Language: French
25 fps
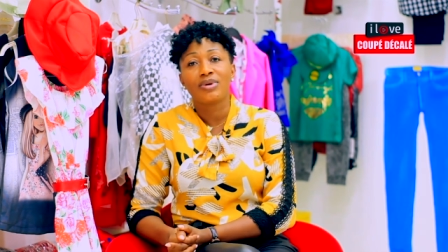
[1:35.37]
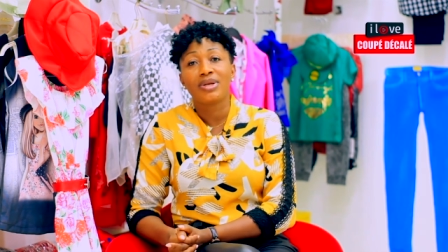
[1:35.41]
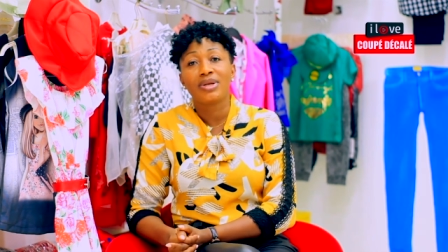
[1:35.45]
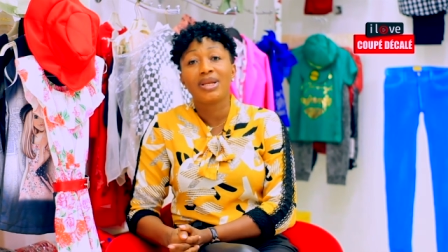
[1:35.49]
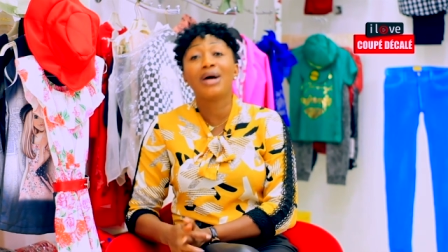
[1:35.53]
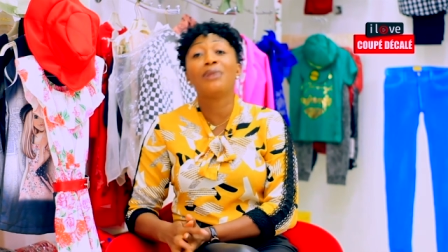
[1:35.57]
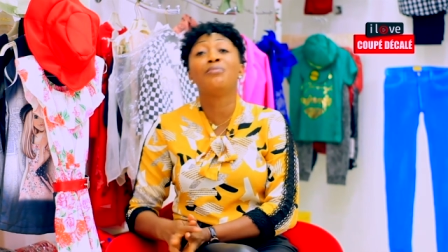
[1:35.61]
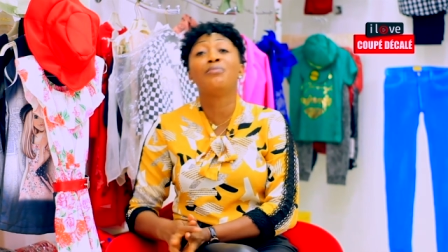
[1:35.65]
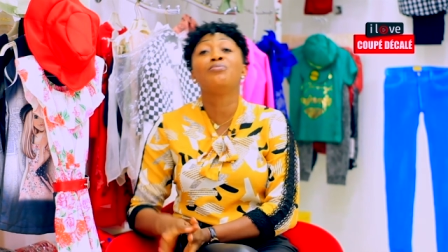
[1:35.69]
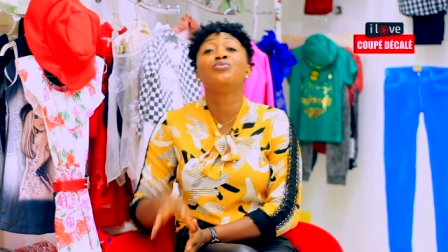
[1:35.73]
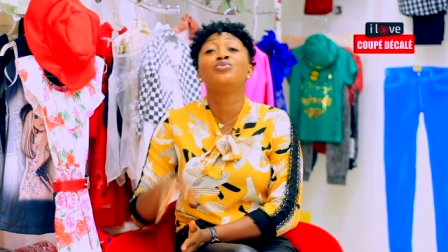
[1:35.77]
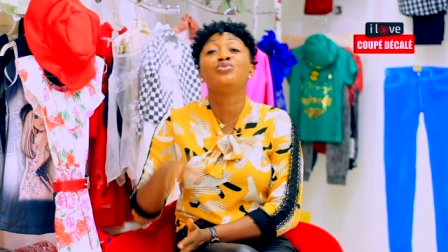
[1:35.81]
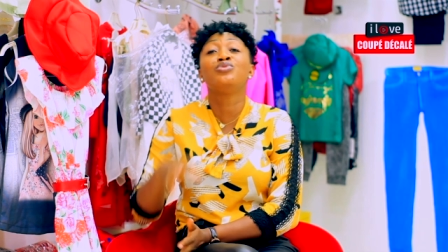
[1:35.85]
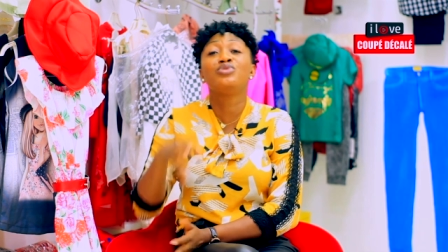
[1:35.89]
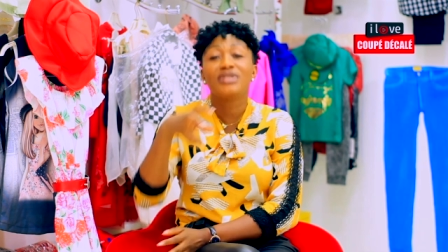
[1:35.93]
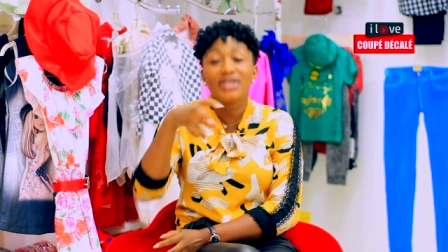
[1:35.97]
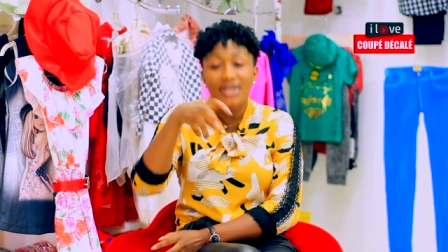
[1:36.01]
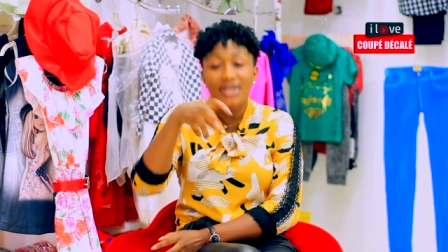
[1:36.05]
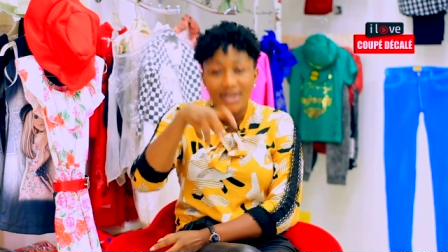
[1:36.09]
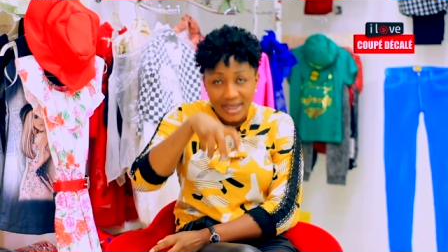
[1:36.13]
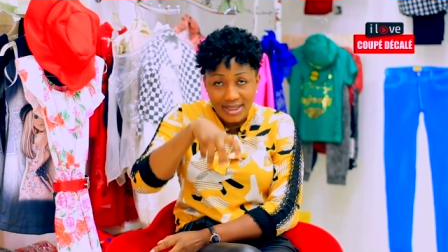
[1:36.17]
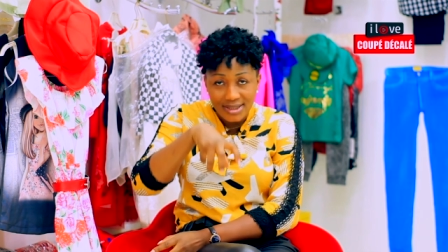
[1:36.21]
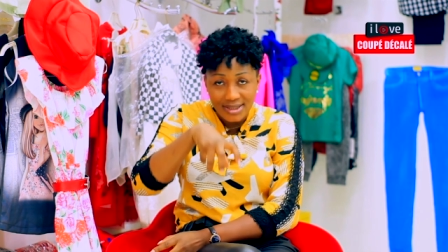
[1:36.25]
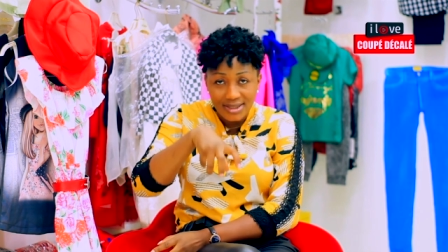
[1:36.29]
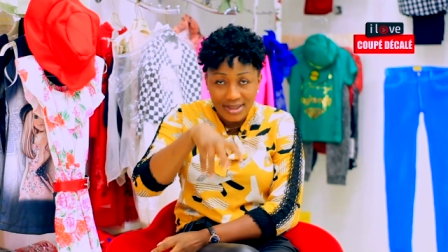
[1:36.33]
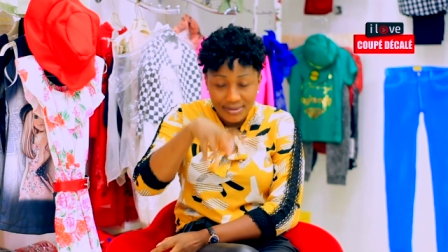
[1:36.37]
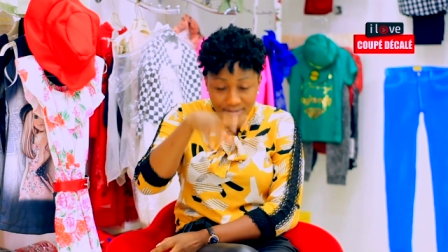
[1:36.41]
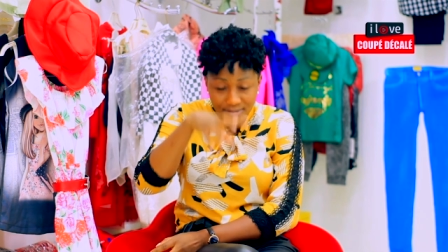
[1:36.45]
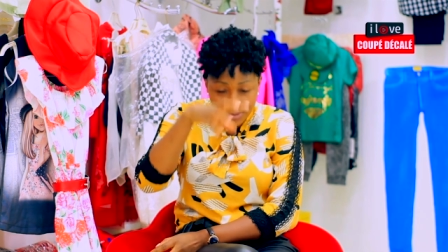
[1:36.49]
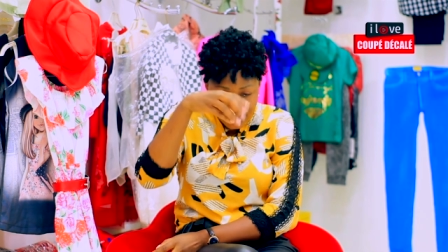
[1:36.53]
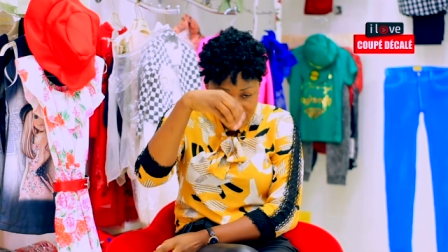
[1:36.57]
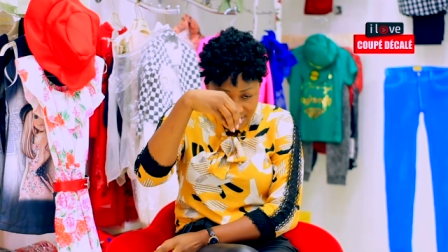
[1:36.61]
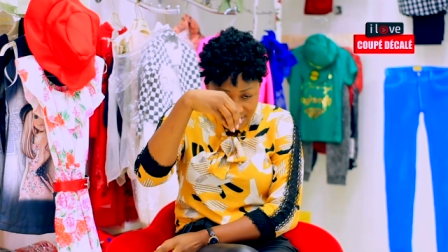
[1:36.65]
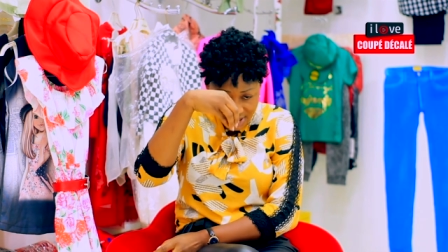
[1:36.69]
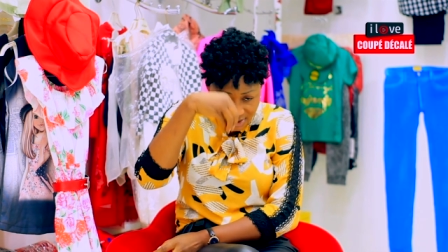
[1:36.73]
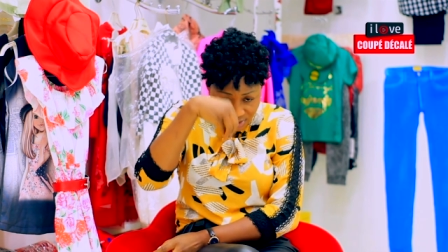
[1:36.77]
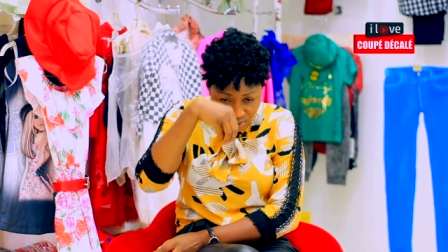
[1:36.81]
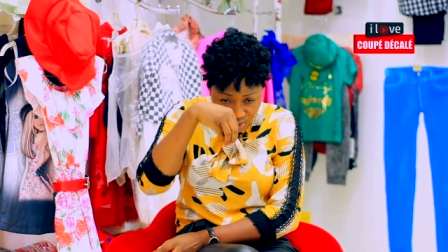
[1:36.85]
La musique là, c'est
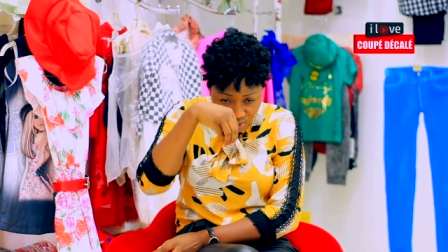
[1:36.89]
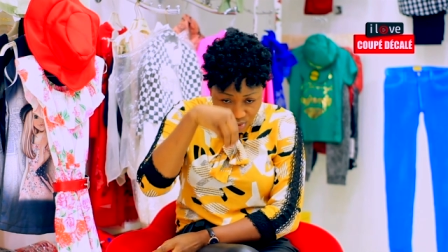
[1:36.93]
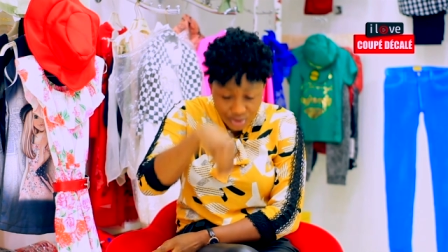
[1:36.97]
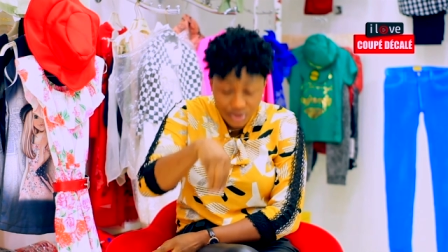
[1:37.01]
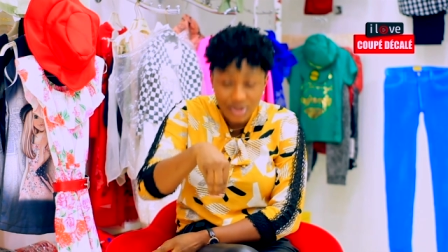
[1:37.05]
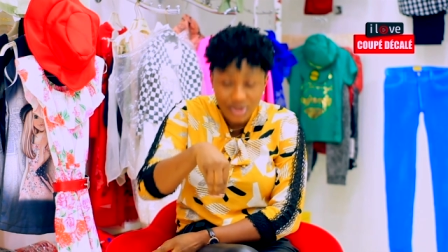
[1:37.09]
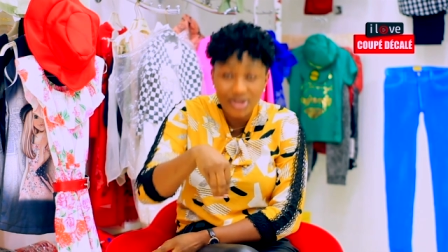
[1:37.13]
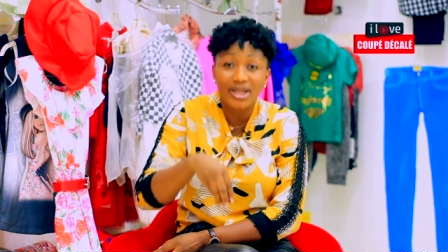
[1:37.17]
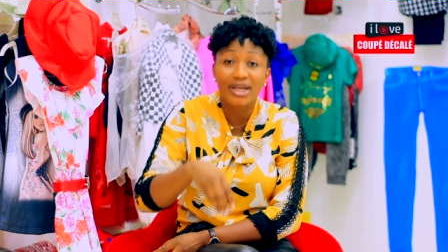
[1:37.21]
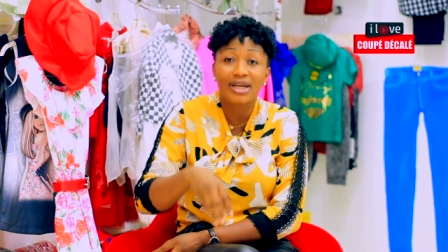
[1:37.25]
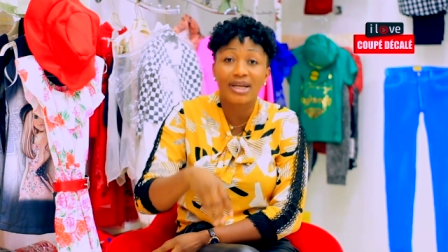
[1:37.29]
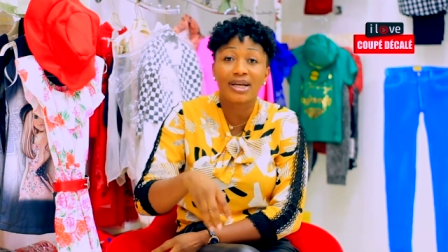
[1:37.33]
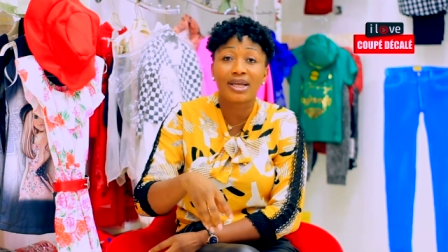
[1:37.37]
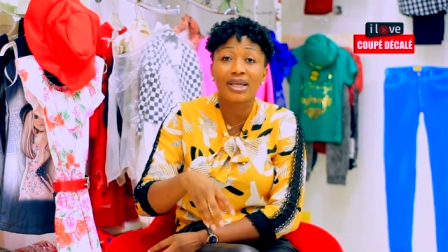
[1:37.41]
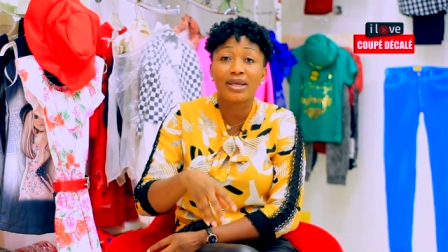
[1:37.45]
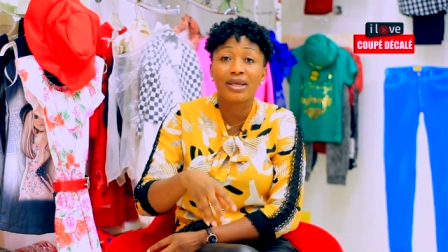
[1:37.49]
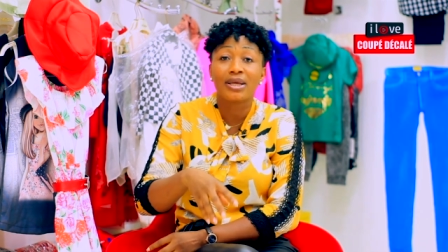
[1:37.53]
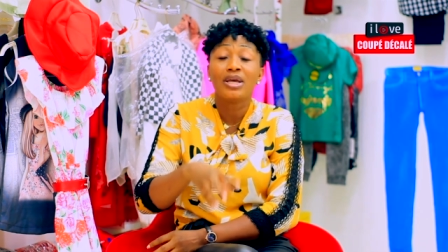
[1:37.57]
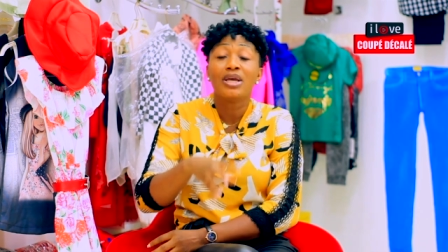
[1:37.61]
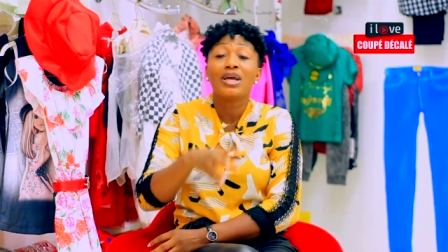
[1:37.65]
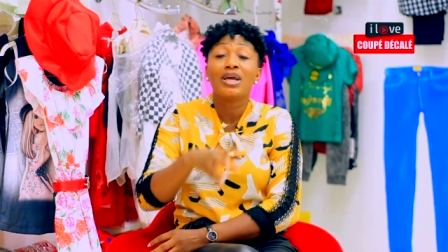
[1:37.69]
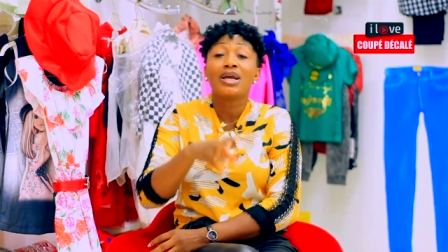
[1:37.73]
Dieu qui l'a créé.